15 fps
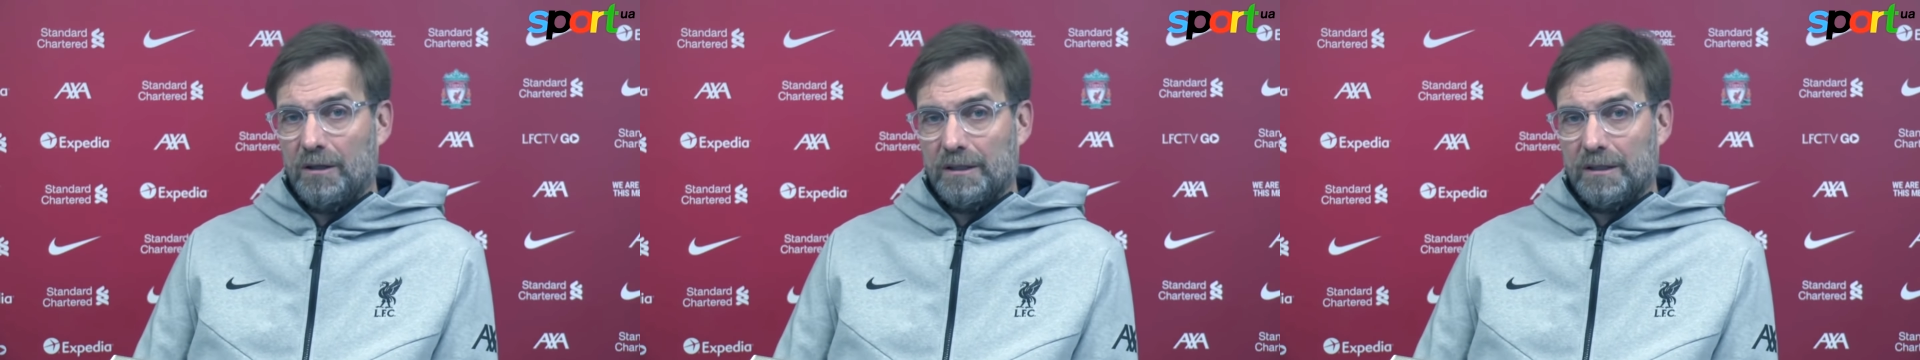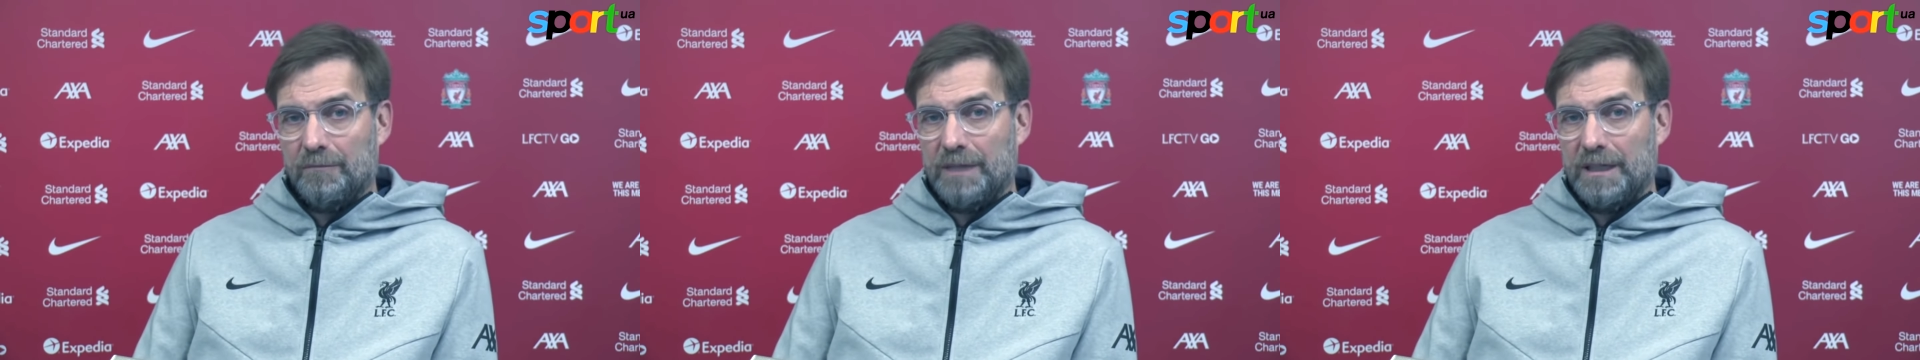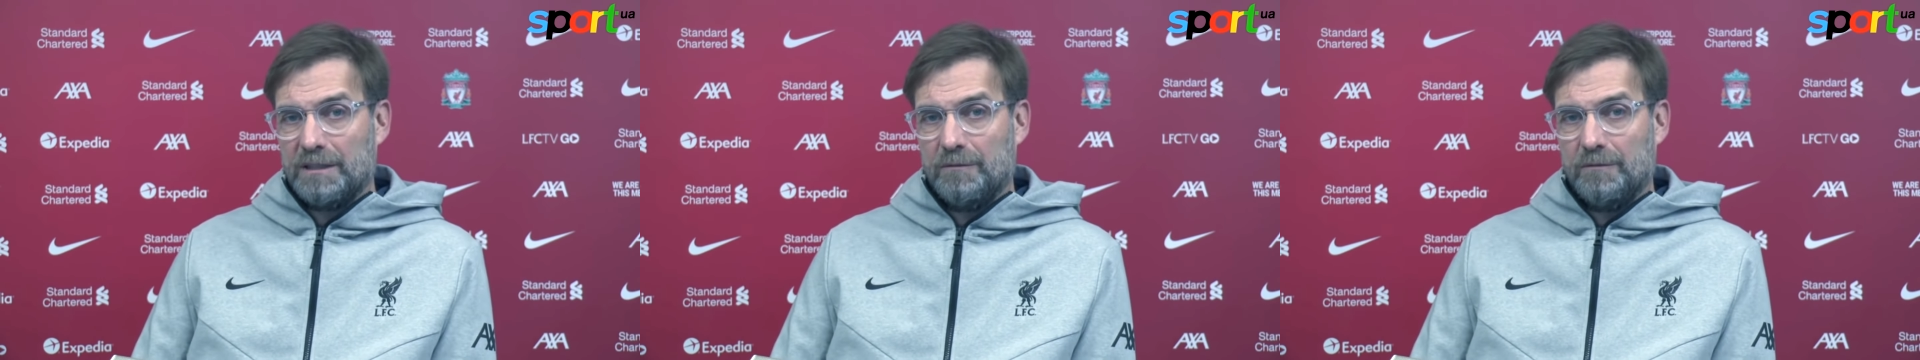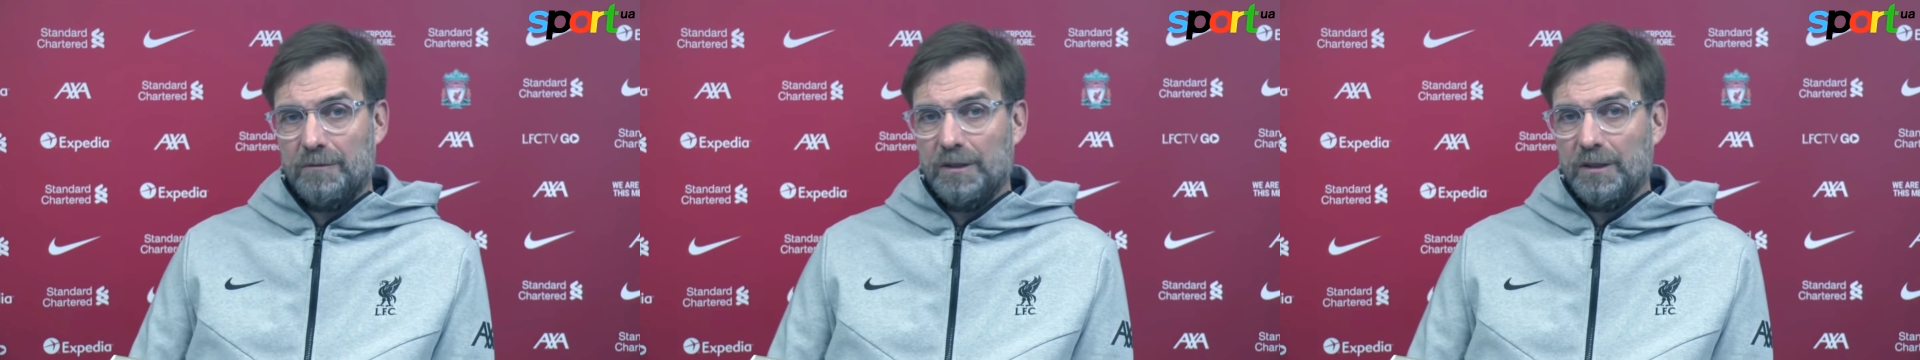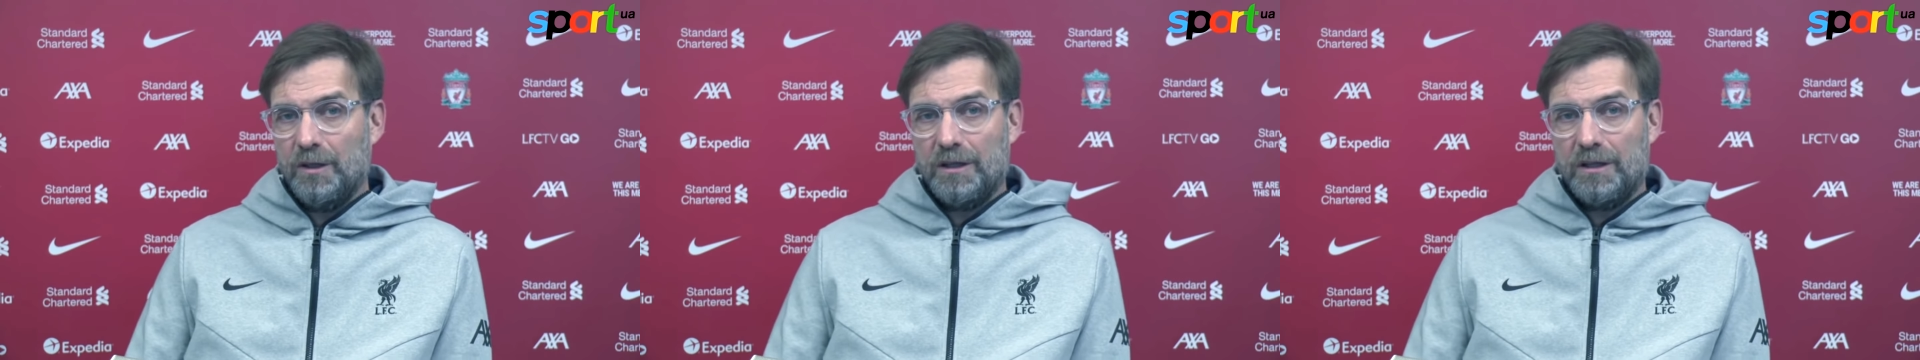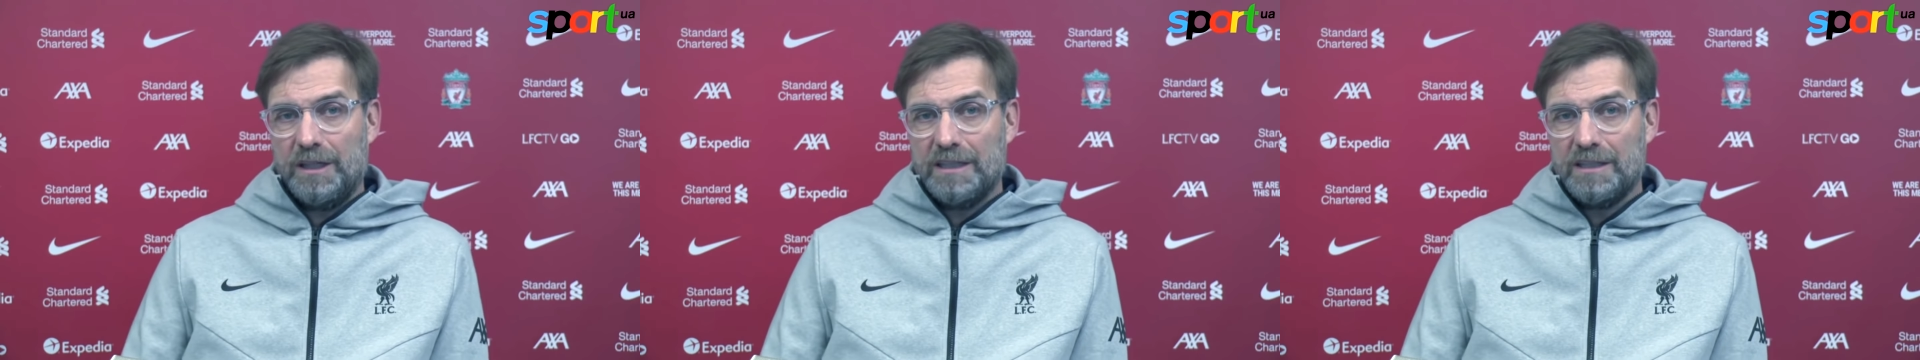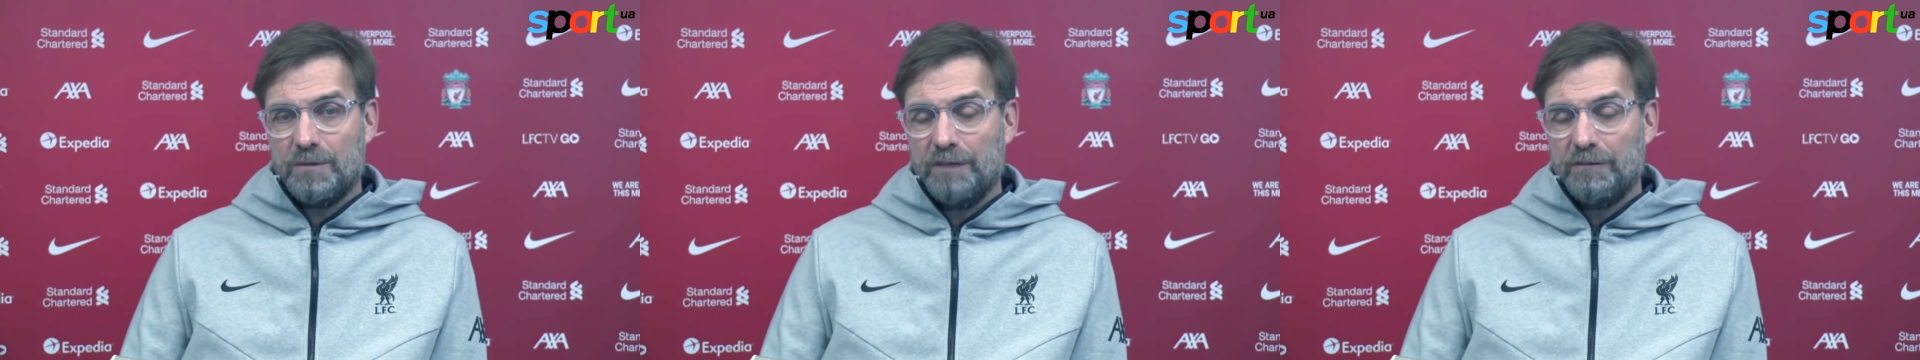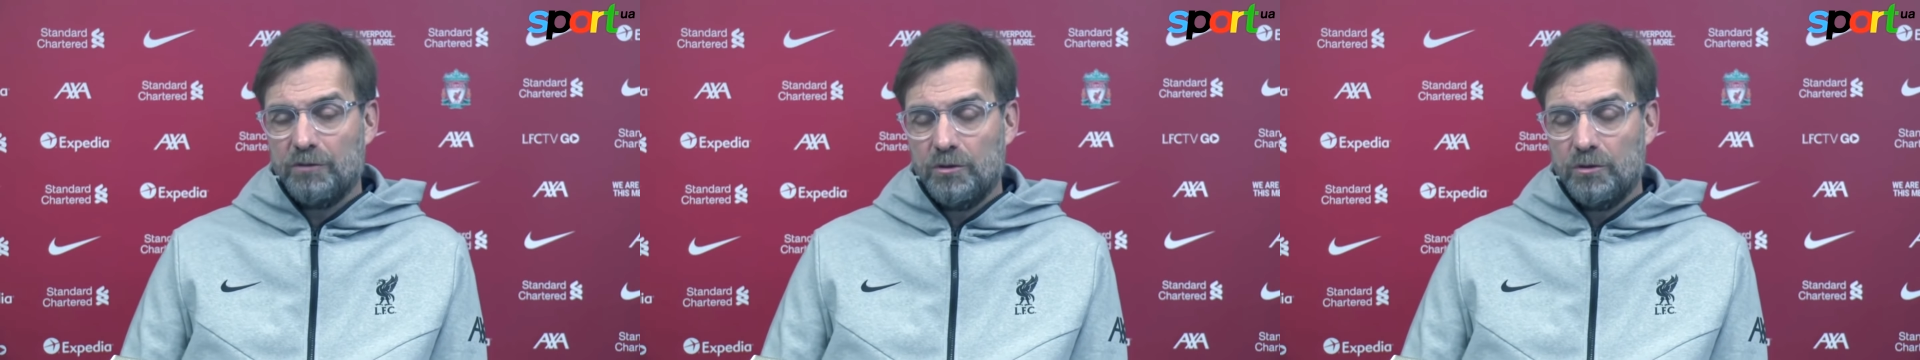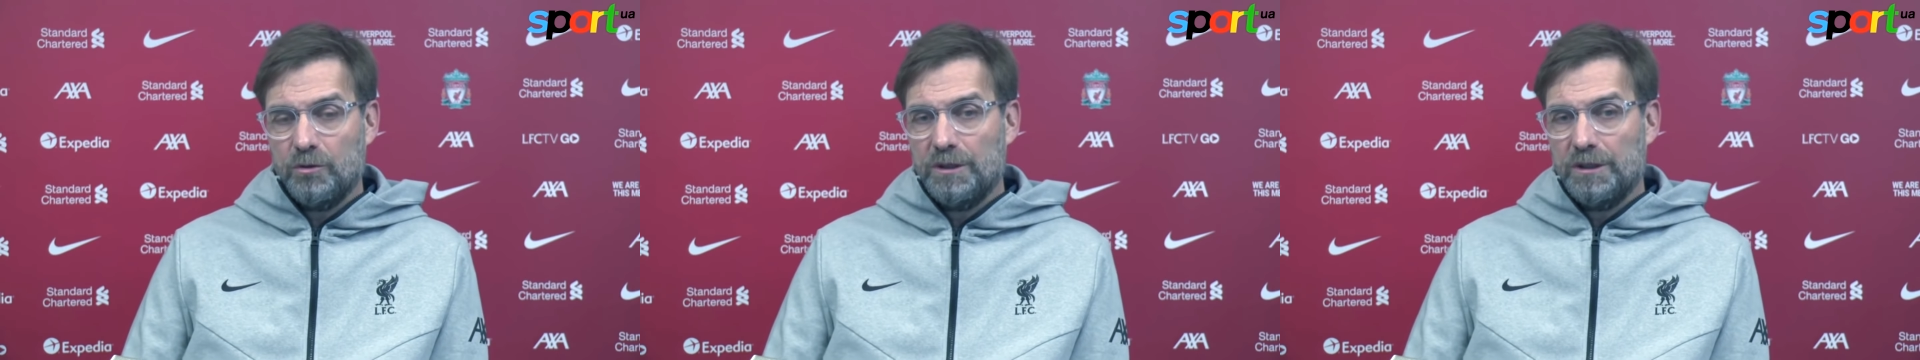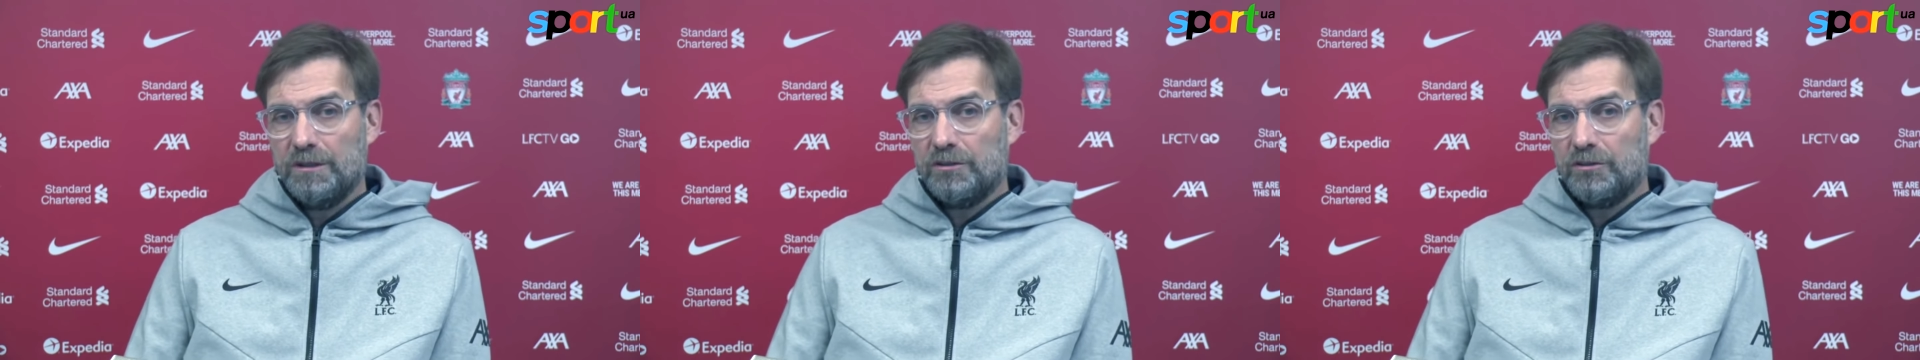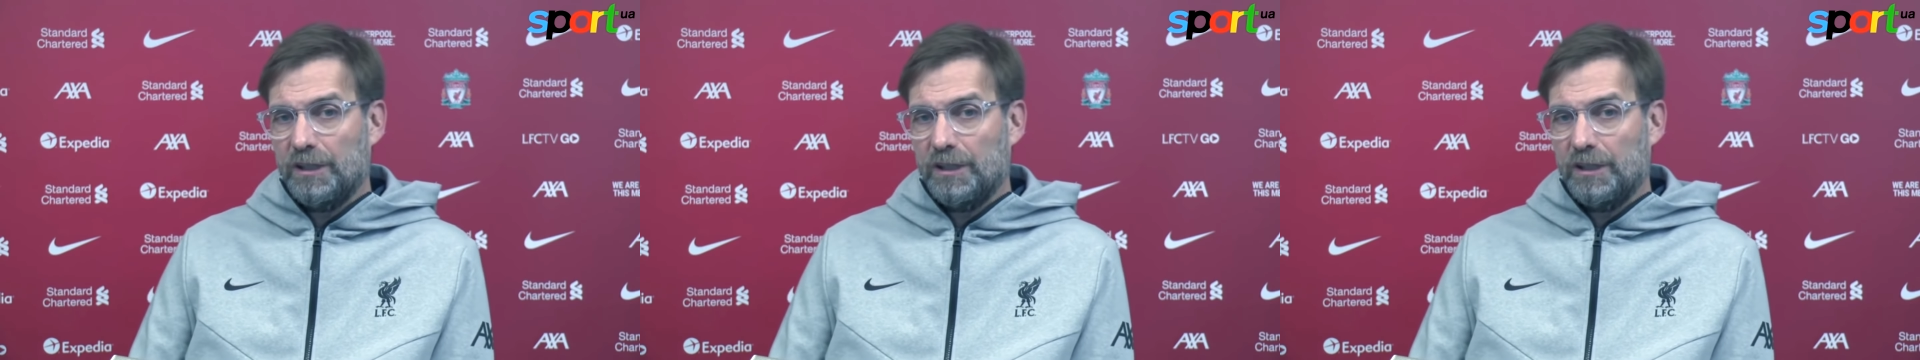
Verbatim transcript: предупреждением этого вируса